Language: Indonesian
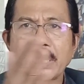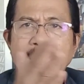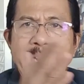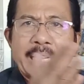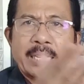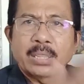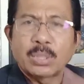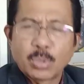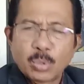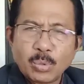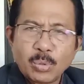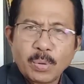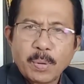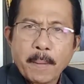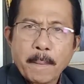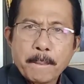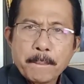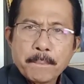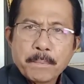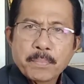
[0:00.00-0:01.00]

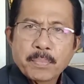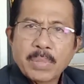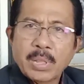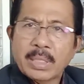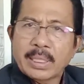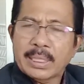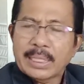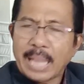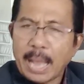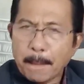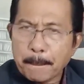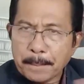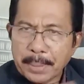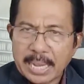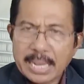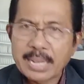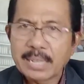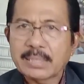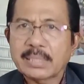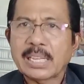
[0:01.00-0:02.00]
bersatu
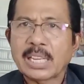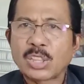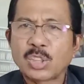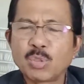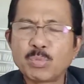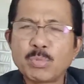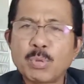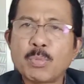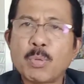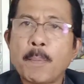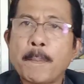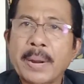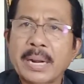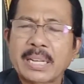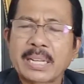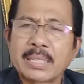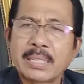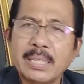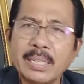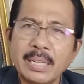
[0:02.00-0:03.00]
tetapi yang satu
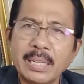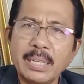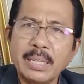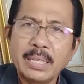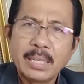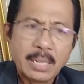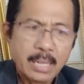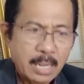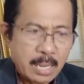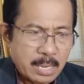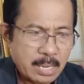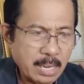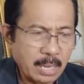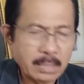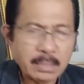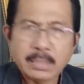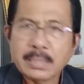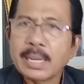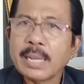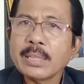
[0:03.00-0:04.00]
membubarkan diri
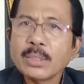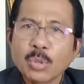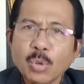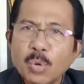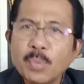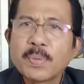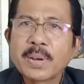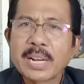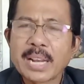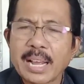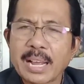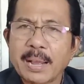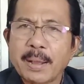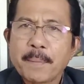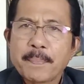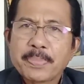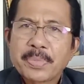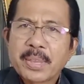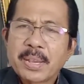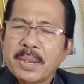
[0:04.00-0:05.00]
yang satu
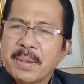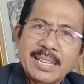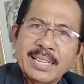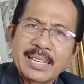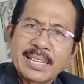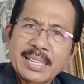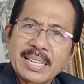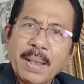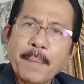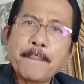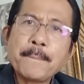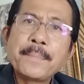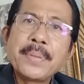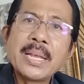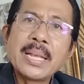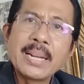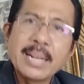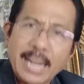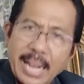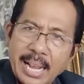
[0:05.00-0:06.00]
malah
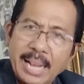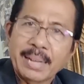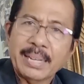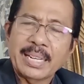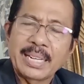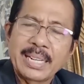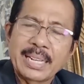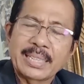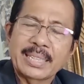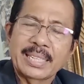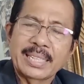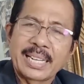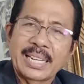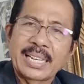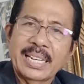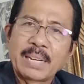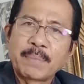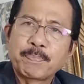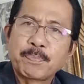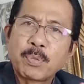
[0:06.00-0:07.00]
gembira kelihatannya
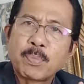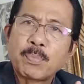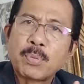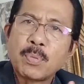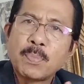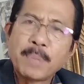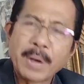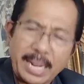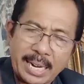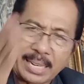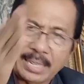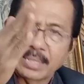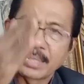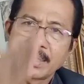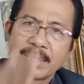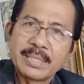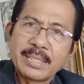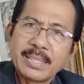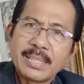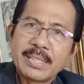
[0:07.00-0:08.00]
dengan
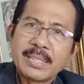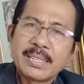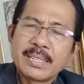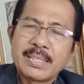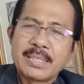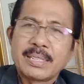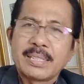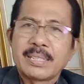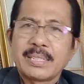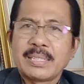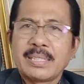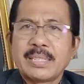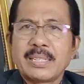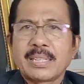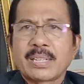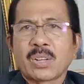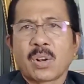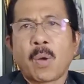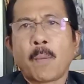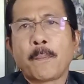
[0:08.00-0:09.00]
pembubaran
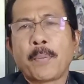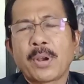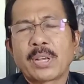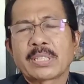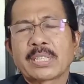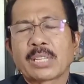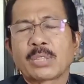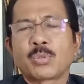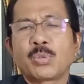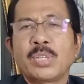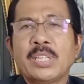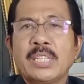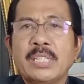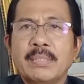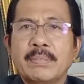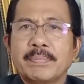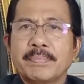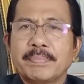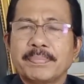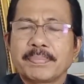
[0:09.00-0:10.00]
kelompok yang satu ini